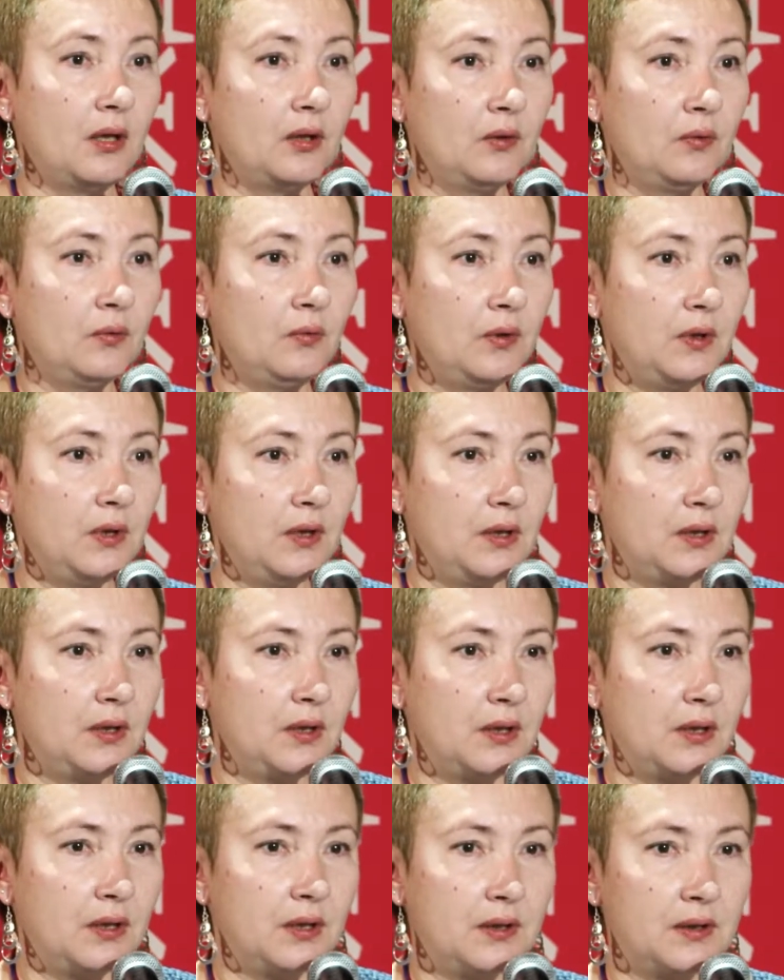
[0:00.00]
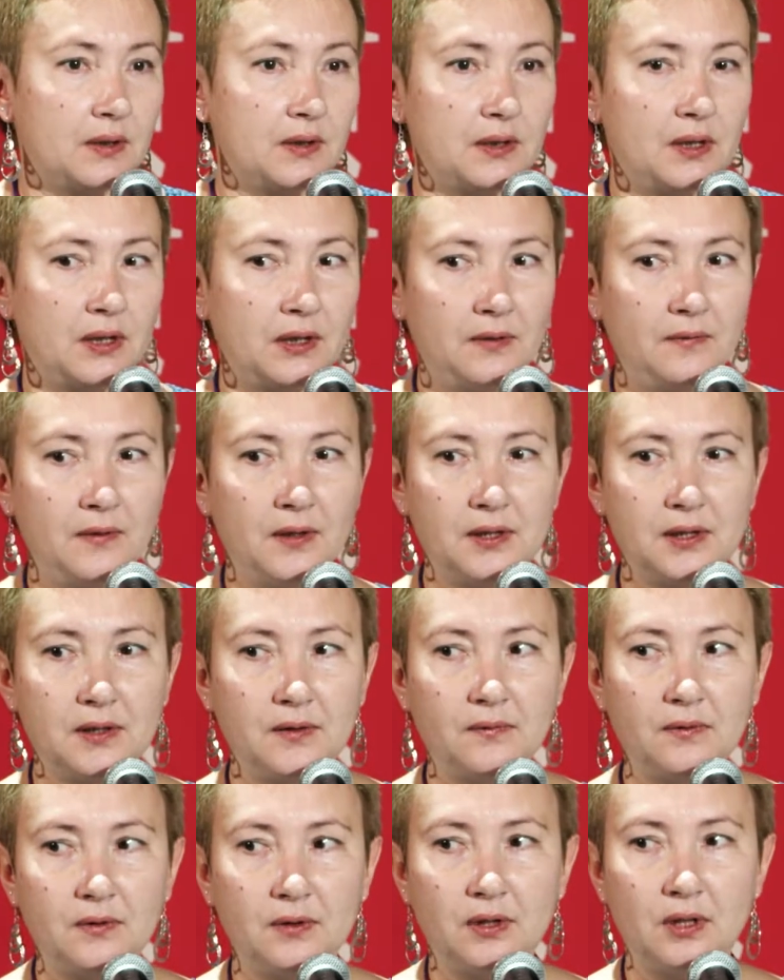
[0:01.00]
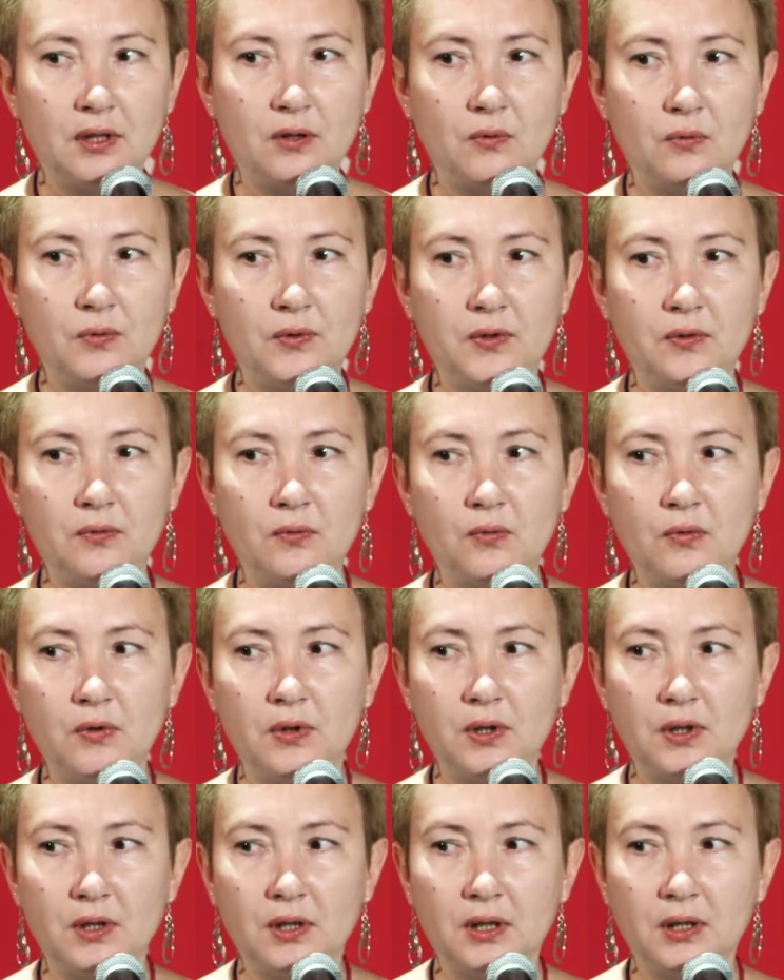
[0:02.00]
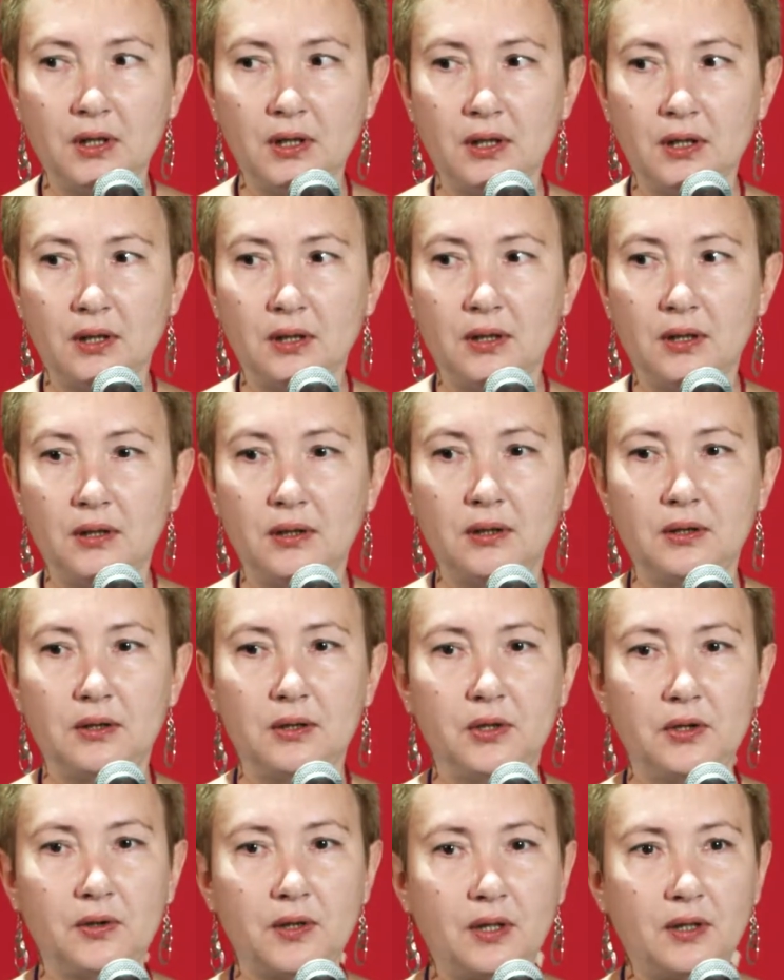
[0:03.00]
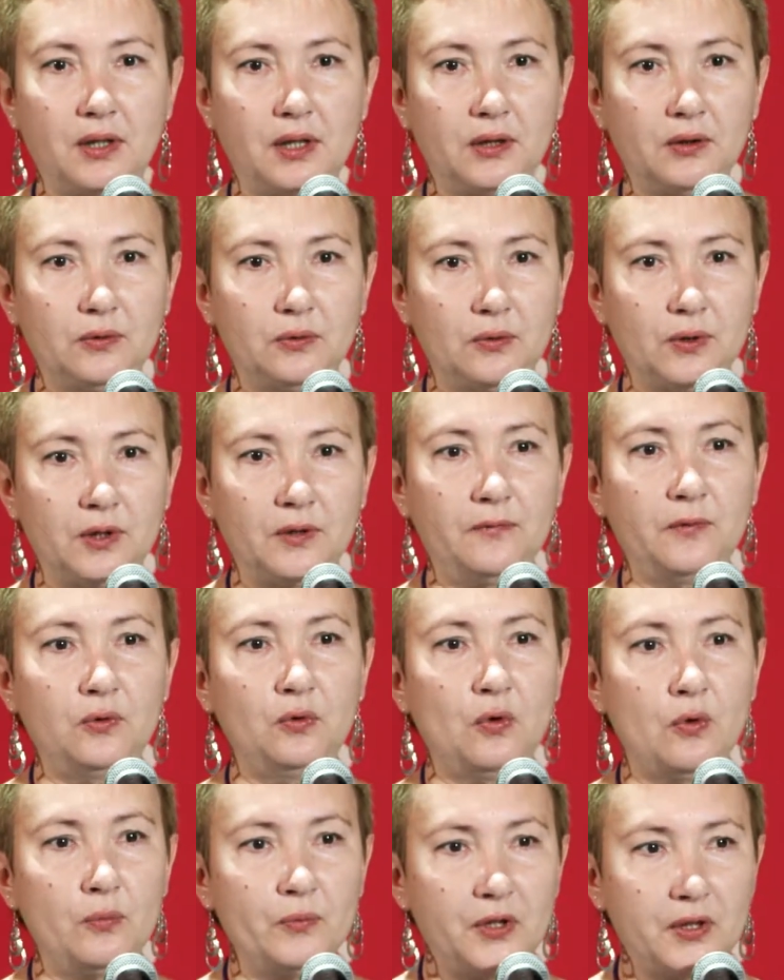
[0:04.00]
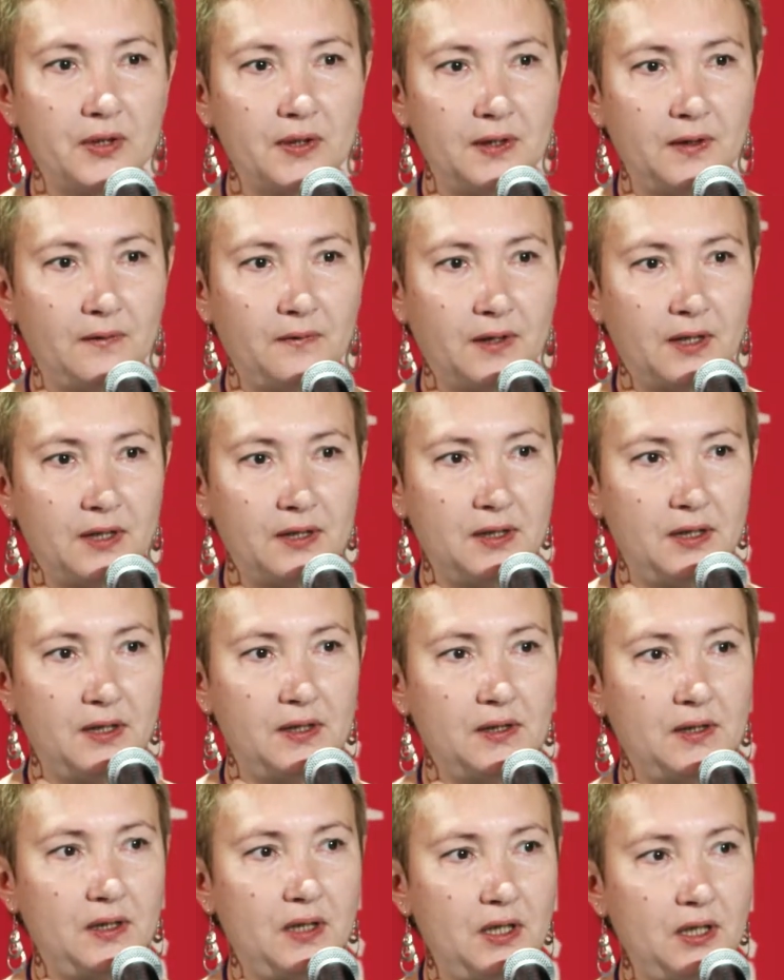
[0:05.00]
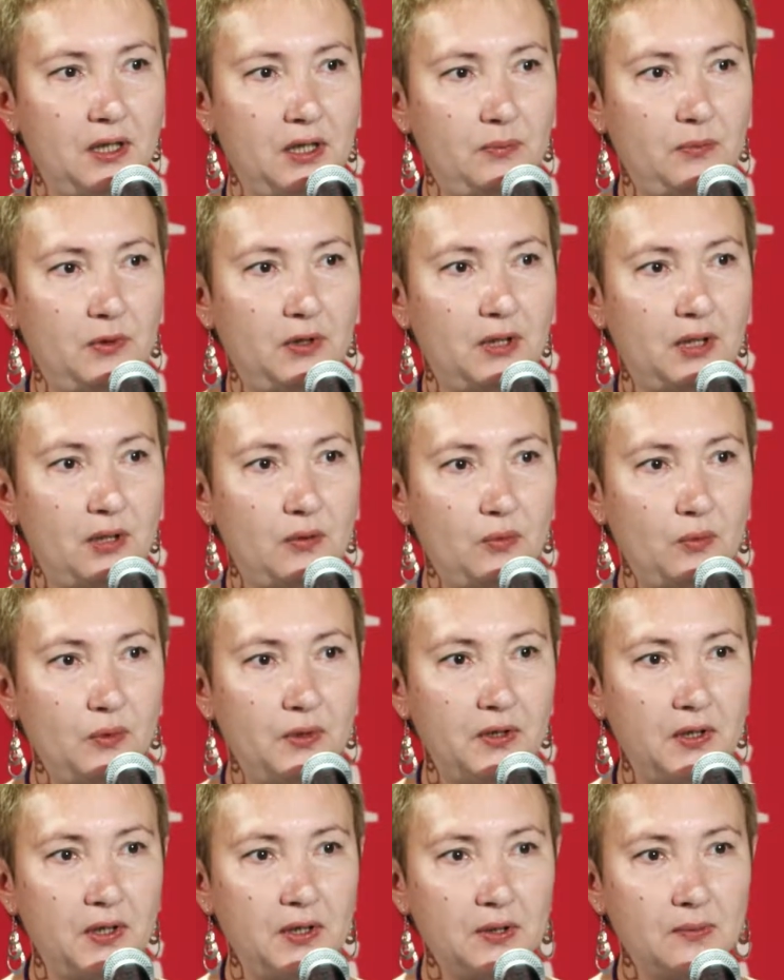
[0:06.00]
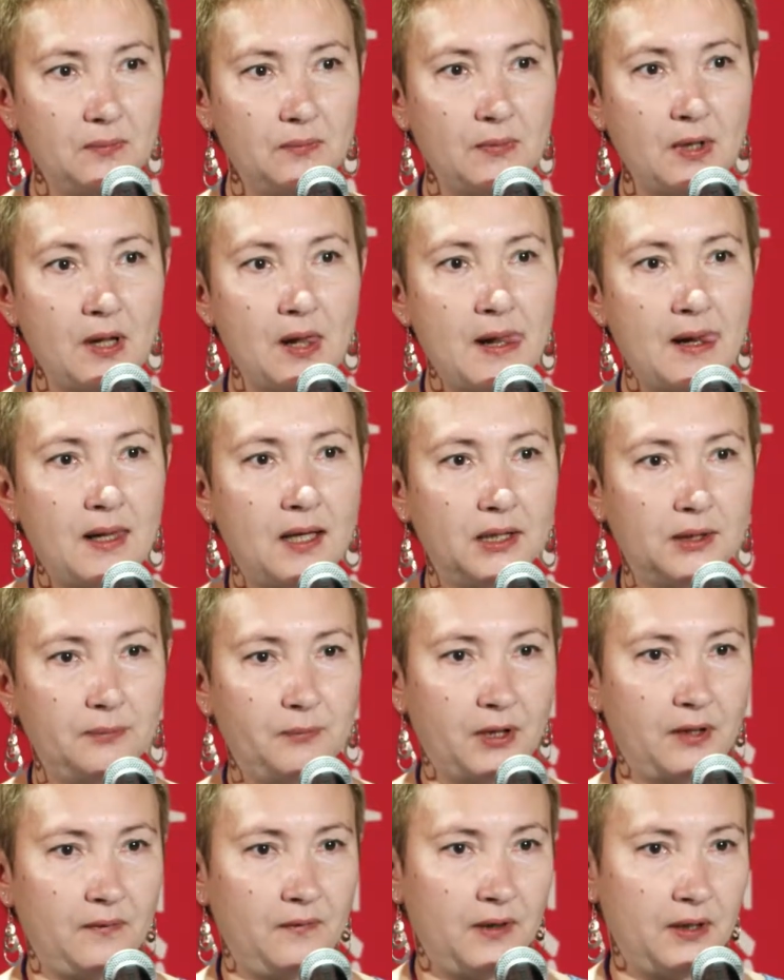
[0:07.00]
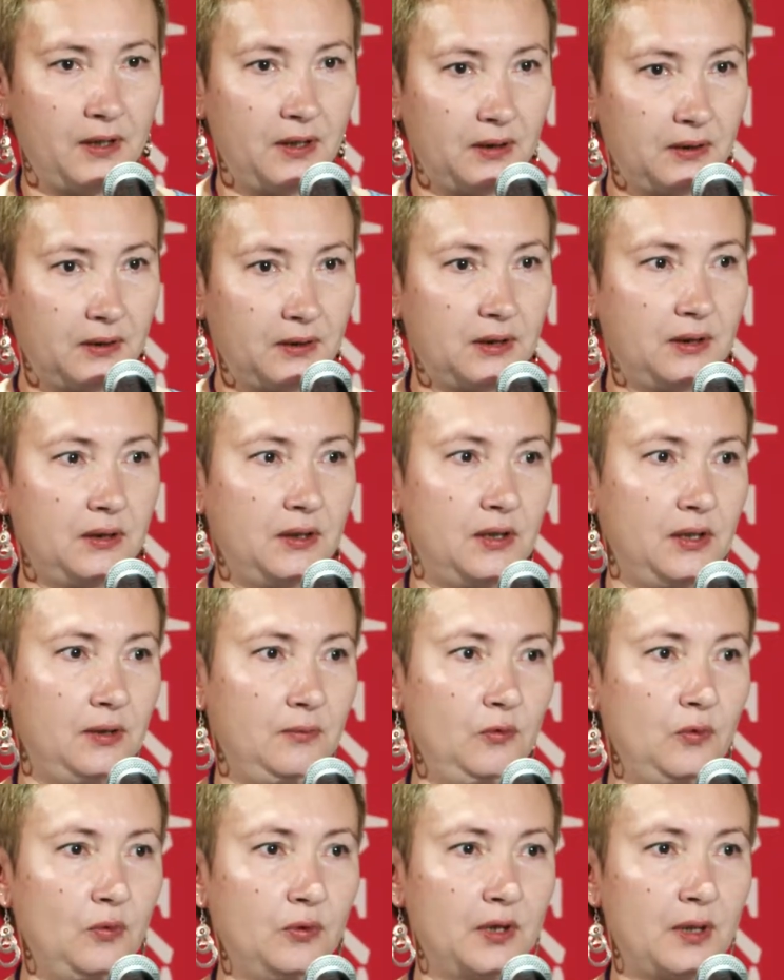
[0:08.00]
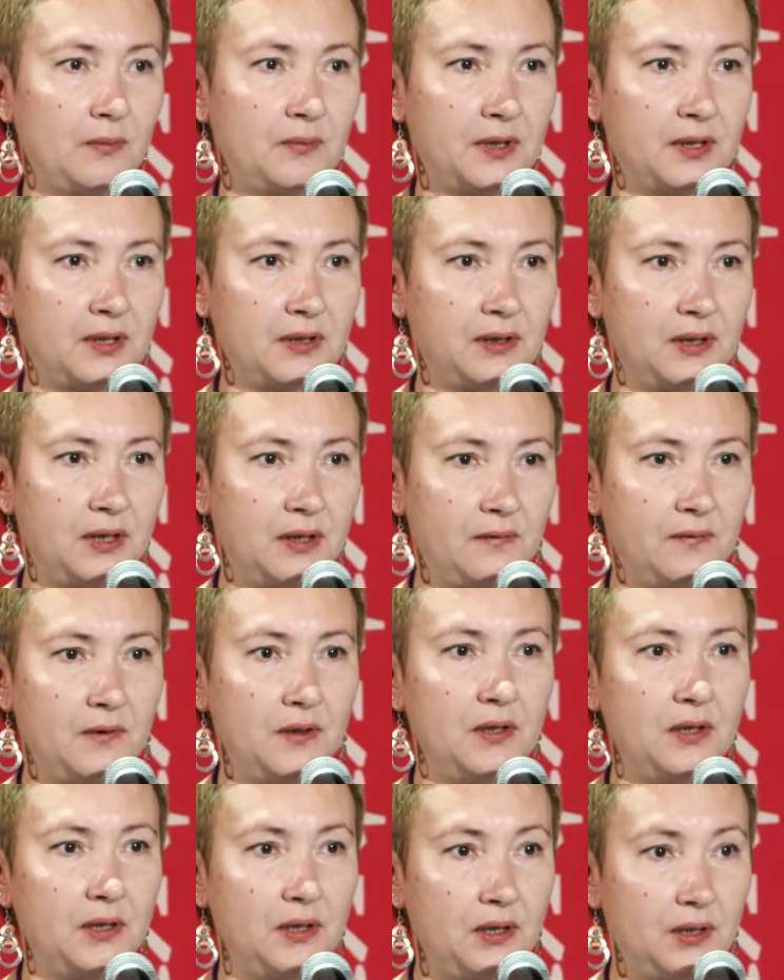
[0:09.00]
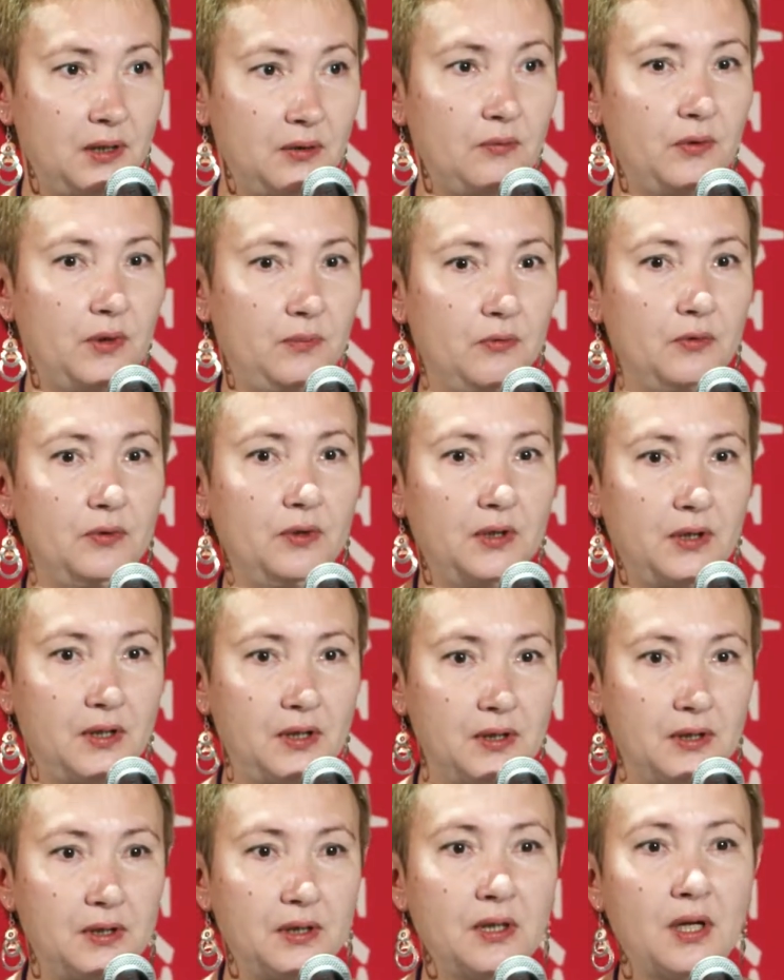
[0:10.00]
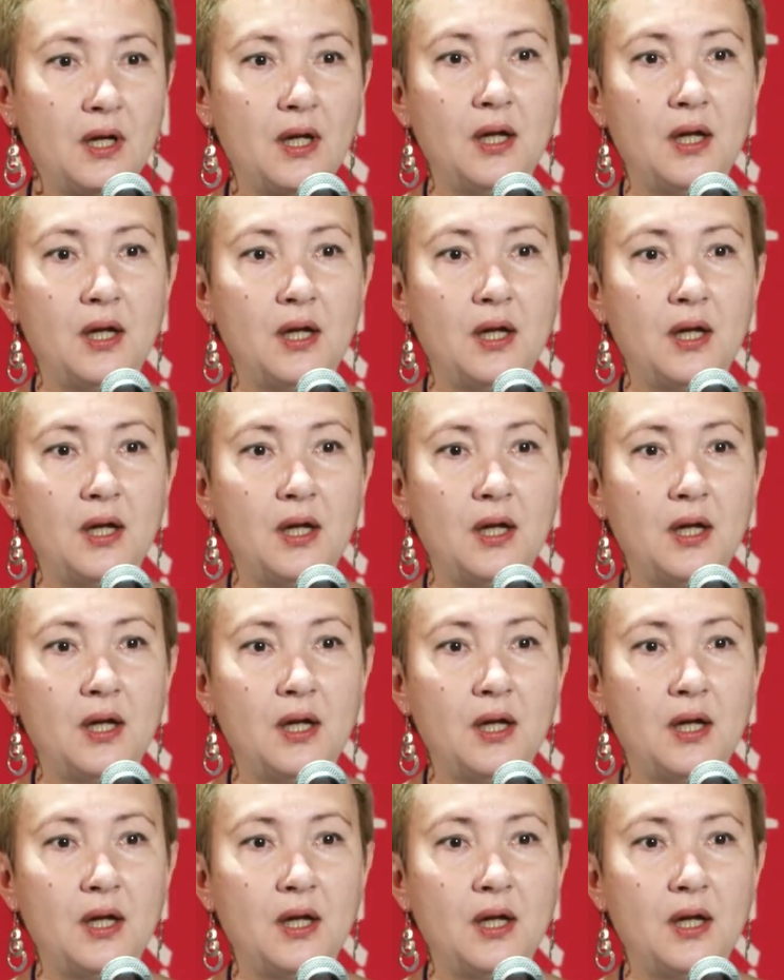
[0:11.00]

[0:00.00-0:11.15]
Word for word: Ну и, э, соответственно, аудиолог, э, человек, который в том числе владеет скринингами на аутизм – отправляет э, семью к нам со славой, и у ребенка есть,